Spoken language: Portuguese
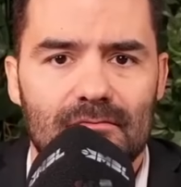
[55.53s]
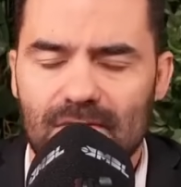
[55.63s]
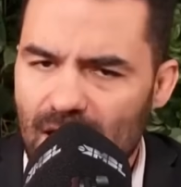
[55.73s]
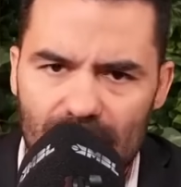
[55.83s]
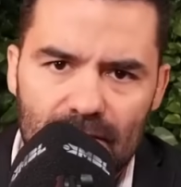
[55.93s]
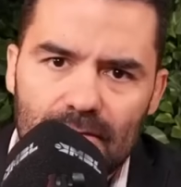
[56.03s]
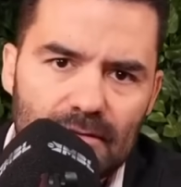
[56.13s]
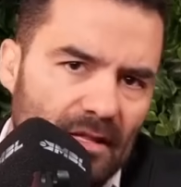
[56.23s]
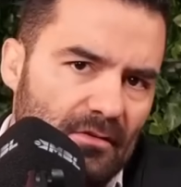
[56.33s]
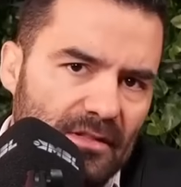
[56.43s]
Dava,
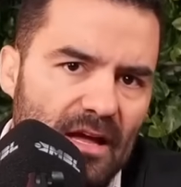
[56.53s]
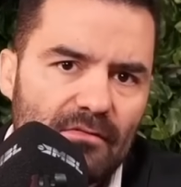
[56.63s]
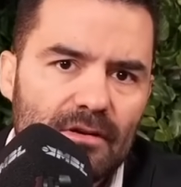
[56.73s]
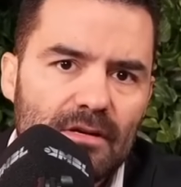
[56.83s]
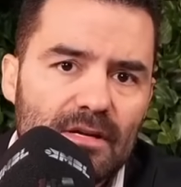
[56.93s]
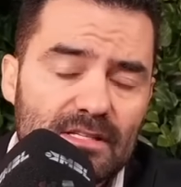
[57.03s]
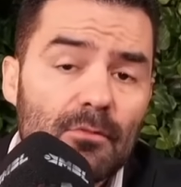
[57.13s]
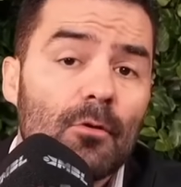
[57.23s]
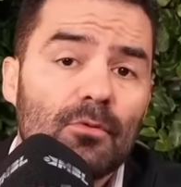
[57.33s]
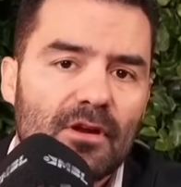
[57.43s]
claro que dava.
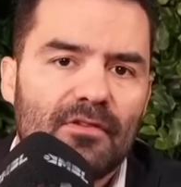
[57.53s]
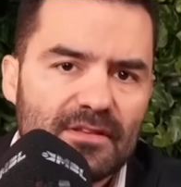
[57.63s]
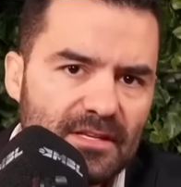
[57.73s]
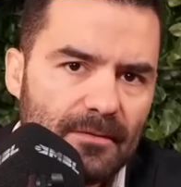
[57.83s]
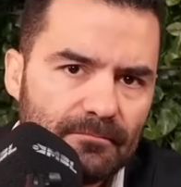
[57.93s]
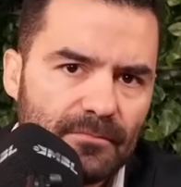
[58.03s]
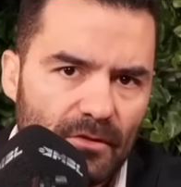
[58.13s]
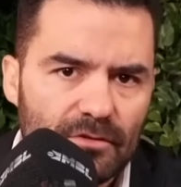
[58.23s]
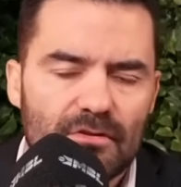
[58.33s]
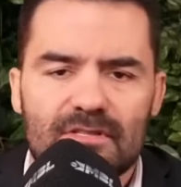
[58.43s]
Sabe o que eu poderia fazer?
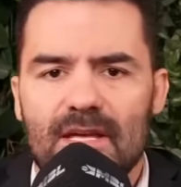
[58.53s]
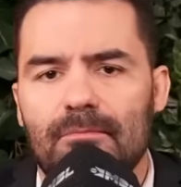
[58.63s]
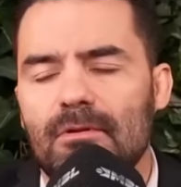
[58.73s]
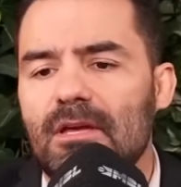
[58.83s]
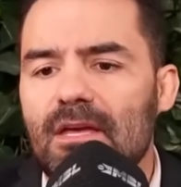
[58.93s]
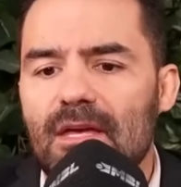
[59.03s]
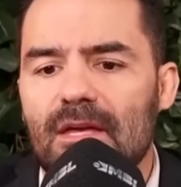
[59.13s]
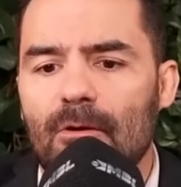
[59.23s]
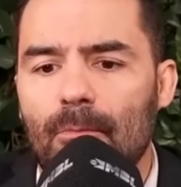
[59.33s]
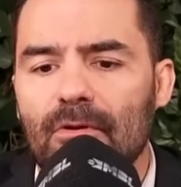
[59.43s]
vou dar um exemplo.
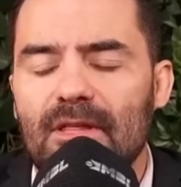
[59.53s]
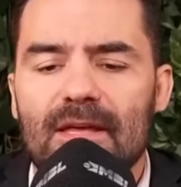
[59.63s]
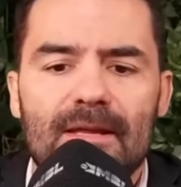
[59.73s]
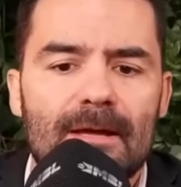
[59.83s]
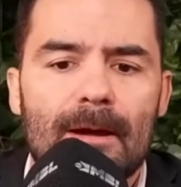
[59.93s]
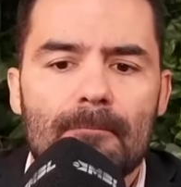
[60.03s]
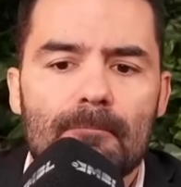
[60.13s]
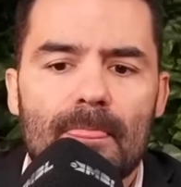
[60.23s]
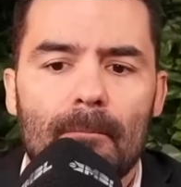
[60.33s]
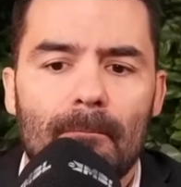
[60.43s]
Eu poderia
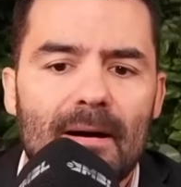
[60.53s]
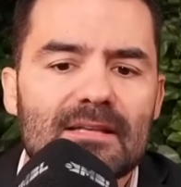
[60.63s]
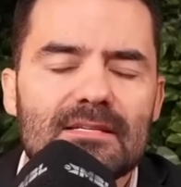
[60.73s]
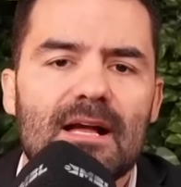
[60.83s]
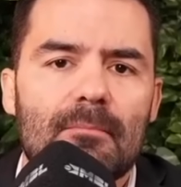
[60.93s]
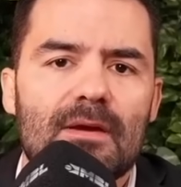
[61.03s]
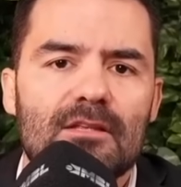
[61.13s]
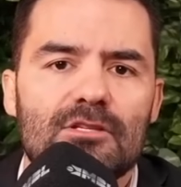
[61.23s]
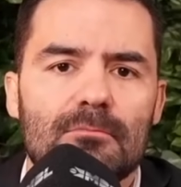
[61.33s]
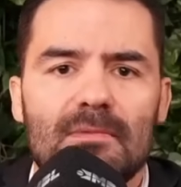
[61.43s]

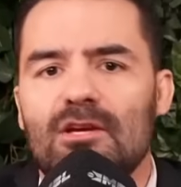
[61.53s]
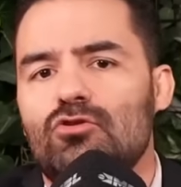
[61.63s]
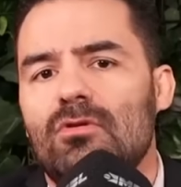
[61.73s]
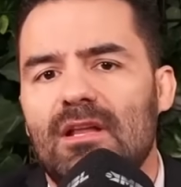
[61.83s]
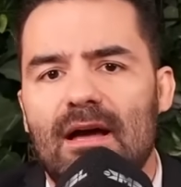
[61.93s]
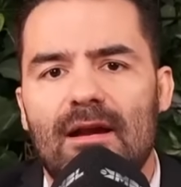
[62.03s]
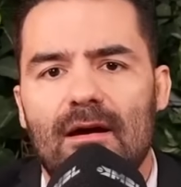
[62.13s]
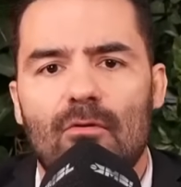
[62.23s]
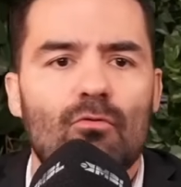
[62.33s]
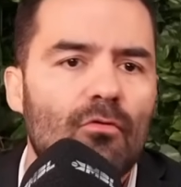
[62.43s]
basicamente me
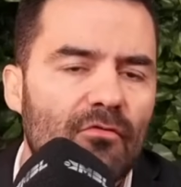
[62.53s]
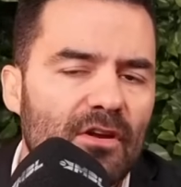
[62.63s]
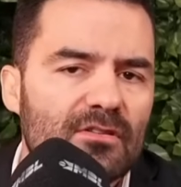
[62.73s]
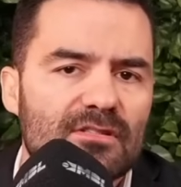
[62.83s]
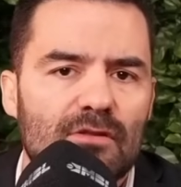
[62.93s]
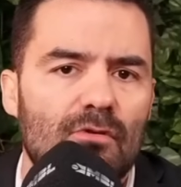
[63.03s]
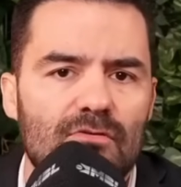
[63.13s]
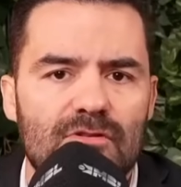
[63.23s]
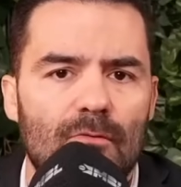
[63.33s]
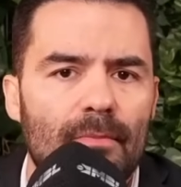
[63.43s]
ajoelhar ao governo
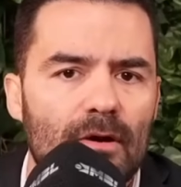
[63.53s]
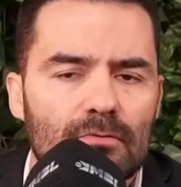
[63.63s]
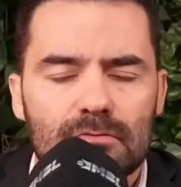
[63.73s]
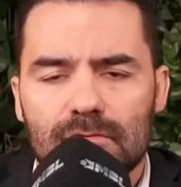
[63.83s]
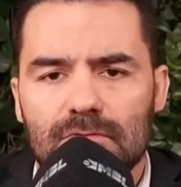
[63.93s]
estadual de São Paulo.